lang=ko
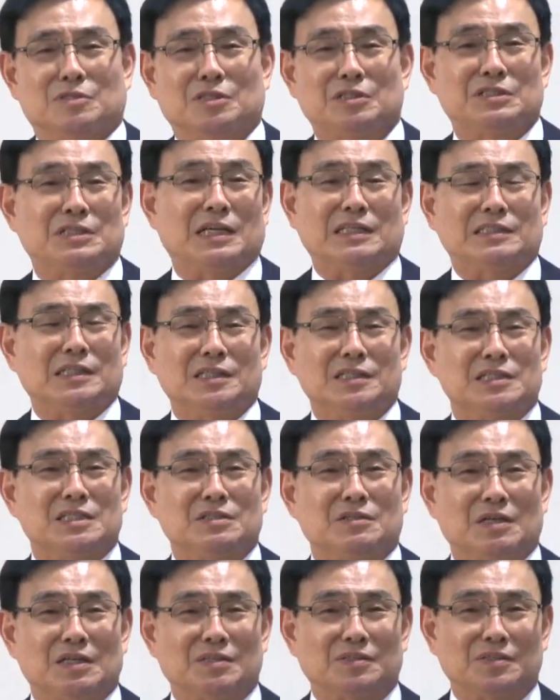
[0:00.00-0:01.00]
이 가장
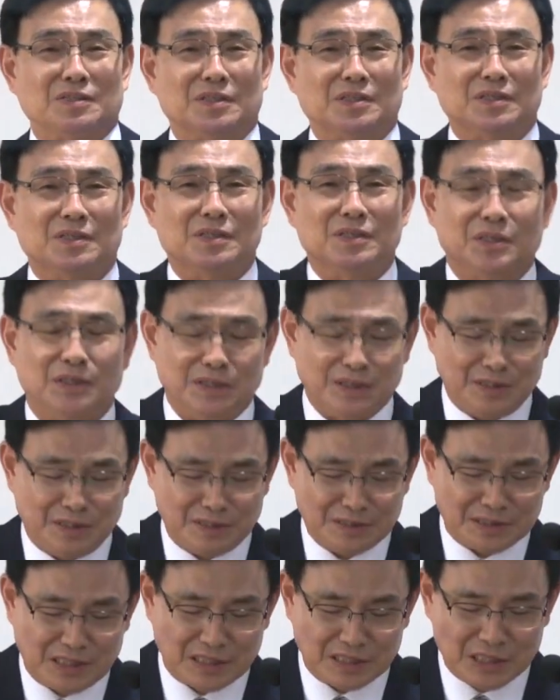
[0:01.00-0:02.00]
싫어하는 거예요.
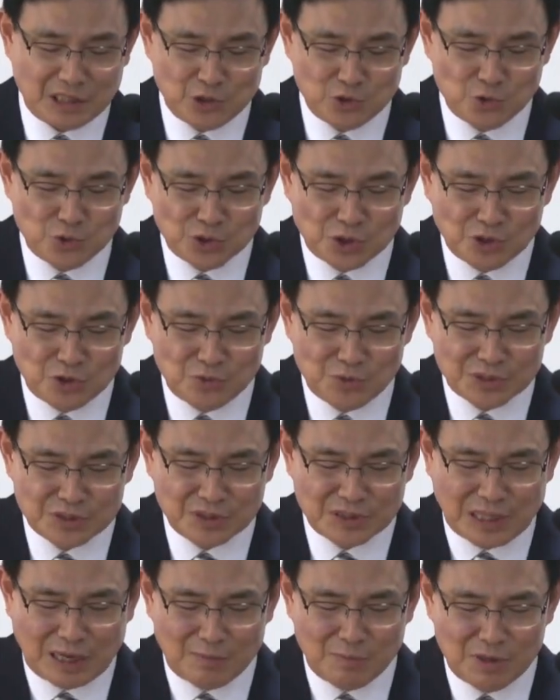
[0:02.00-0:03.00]
자기의 유익을
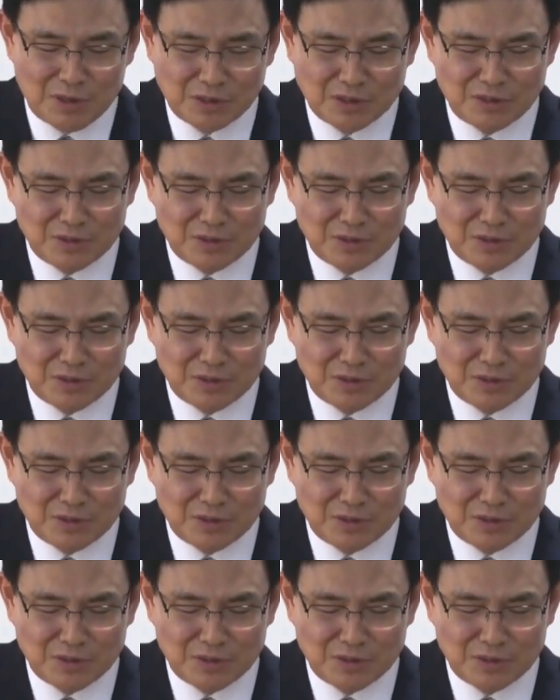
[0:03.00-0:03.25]
위해서 남을